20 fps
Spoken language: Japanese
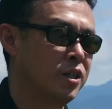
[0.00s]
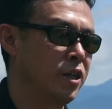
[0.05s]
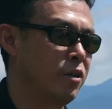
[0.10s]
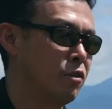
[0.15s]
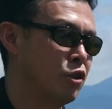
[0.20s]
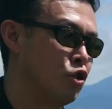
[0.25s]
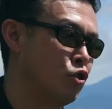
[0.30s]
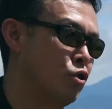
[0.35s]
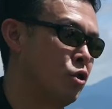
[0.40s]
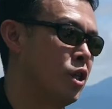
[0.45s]
以
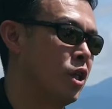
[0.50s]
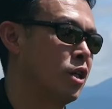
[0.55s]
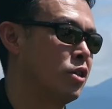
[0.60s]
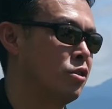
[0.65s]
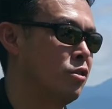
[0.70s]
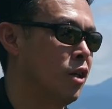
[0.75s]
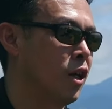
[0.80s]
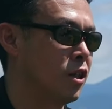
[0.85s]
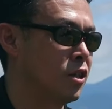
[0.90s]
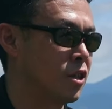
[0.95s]
前は12
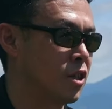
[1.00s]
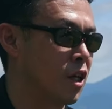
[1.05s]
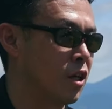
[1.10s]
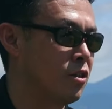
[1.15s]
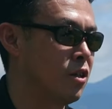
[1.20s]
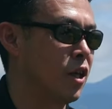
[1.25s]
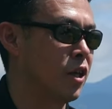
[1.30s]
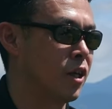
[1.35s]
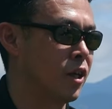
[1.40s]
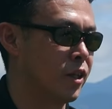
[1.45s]
月の20
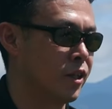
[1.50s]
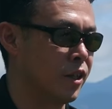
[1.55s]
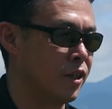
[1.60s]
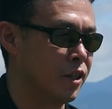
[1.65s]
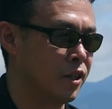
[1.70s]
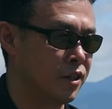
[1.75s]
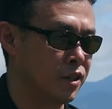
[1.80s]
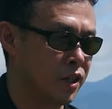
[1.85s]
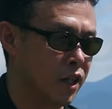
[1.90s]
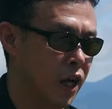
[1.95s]
日ぐらいだった
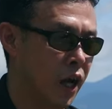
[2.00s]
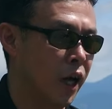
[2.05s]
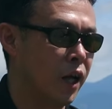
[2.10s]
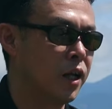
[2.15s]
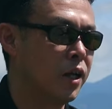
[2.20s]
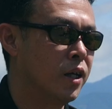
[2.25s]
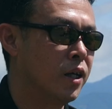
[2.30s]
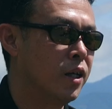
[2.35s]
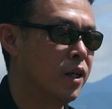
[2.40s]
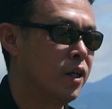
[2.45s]
んですが、
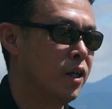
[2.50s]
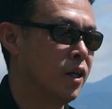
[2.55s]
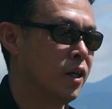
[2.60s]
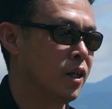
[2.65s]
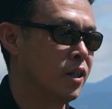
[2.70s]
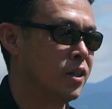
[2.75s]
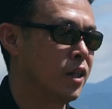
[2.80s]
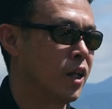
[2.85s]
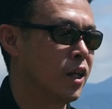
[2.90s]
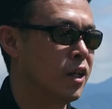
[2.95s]

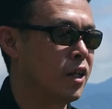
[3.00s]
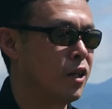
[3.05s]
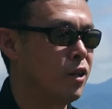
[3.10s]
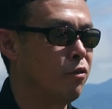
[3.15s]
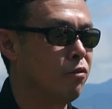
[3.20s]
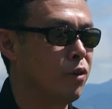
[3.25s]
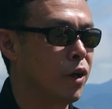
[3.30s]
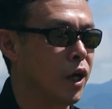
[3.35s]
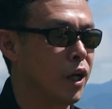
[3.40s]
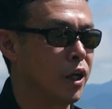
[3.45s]
えー、最
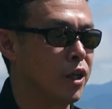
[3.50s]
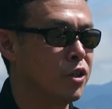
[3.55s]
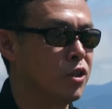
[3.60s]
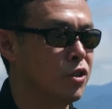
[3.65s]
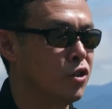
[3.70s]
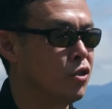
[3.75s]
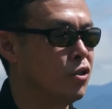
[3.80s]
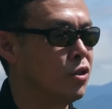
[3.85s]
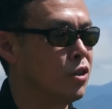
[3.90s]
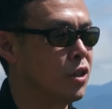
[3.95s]
近は
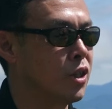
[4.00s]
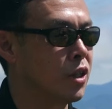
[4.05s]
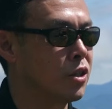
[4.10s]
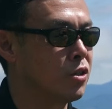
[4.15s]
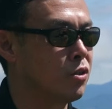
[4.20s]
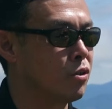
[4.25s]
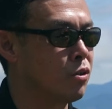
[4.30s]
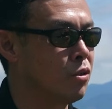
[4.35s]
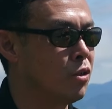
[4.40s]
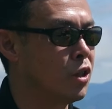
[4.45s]
12
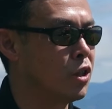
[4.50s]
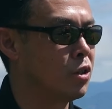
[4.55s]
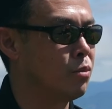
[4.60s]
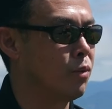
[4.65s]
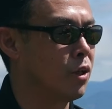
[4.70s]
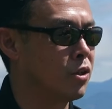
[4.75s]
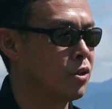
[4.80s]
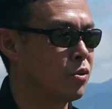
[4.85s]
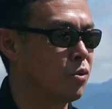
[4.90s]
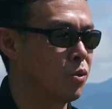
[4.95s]
月の
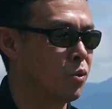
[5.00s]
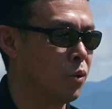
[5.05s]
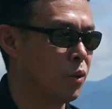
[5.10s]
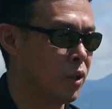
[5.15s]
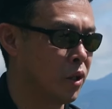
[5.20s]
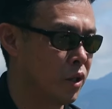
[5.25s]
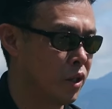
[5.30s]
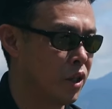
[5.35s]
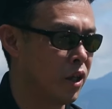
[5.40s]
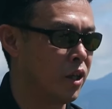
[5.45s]
クリスマスを
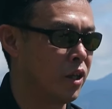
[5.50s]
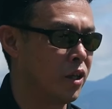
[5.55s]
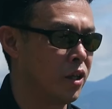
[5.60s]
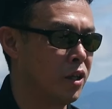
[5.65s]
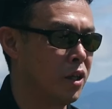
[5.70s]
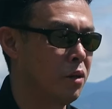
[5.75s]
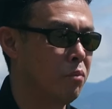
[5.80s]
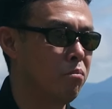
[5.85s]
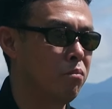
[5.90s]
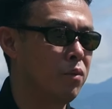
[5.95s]
超えて
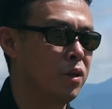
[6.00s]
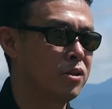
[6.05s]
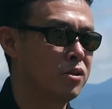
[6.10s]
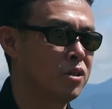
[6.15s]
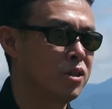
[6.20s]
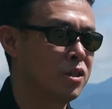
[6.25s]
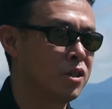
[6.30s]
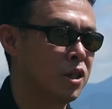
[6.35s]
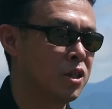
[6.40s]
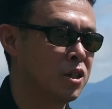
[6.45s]
年
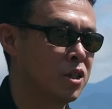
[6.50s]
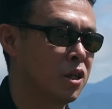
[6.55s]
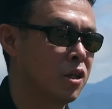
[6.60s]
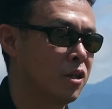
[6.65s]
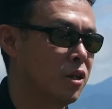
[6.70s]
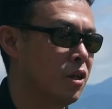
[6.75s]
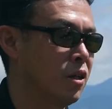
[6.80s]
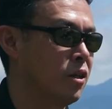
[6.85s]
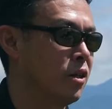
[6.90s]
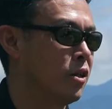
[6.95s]
末に差し
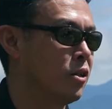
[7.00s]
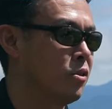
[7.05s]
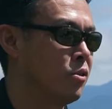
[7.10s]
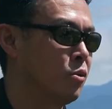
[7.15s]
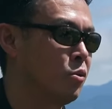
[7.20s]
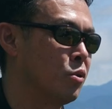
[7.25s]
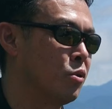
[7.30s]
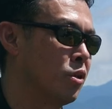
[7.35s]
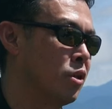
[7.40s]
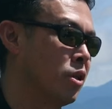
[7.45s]
掛からない
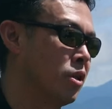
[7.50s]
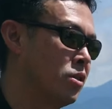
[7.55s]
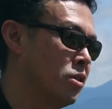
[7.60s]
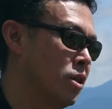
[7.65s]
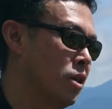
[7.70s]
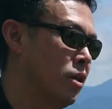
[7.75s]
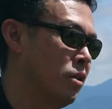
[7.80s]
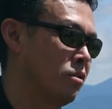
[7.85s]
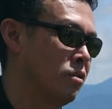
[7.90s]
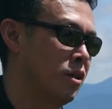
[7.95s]
と雪が
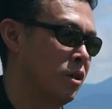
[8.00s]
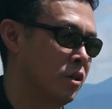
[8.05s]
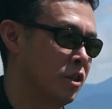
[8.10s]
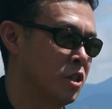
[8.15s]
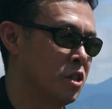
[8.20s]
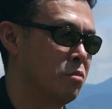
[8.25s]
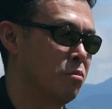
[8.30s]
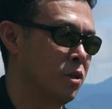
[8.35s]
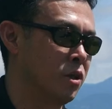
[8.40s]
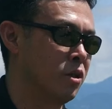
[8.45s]
つかなくなっ
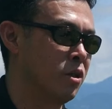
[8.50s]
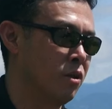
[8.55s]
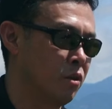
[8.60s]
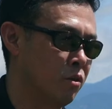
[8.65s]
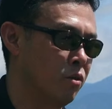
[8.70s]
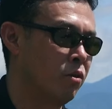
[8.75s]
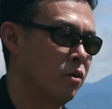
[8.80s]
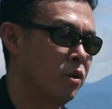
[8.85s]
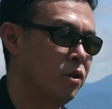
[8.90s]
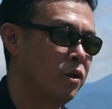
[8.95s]
てしまってい
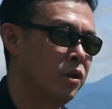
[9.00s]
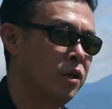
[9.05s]
ると、